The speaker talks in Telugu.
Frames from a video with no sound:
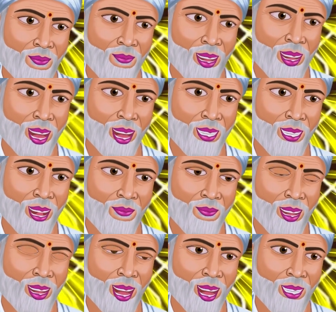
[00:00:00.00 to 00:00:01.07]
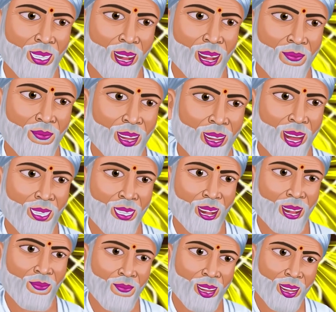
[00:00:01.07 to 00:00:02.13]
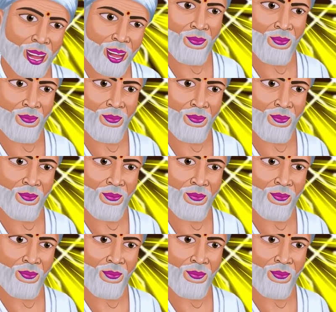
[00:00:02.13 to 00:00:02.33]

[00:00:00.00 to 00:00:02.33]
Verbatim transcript: అన్నం పప్పులు పచ్చళ్ళు కాదు